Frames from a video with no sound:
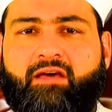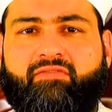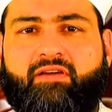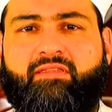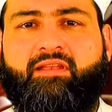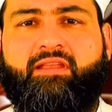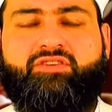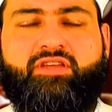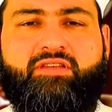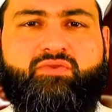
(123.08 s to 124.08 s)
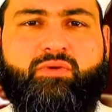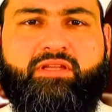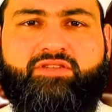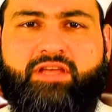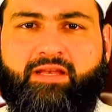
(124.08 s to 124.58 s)
فظن شخص
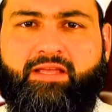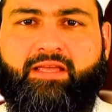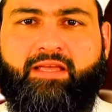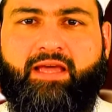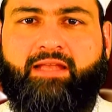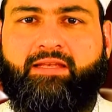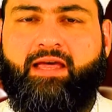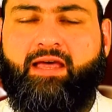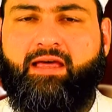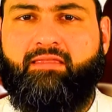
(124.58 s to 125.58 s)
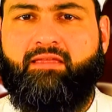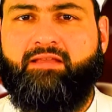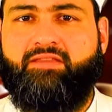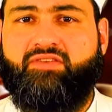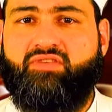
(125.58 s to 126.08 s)
لجهله أن
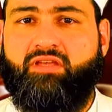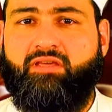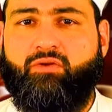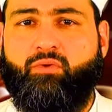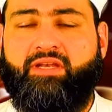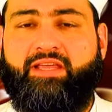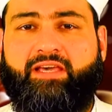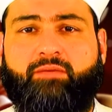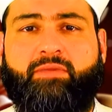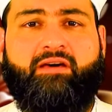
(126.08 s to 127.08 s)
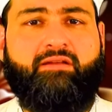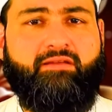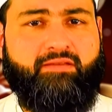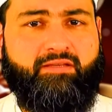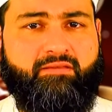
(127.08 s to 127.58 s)
هذا تصغير
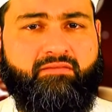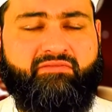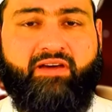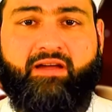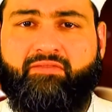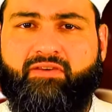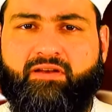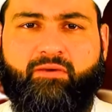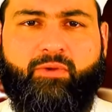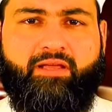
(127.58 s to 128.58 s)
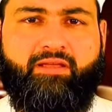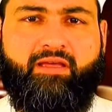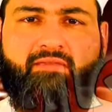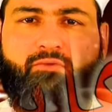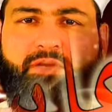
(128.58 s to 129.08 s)
لحمارة فكفر والعياذ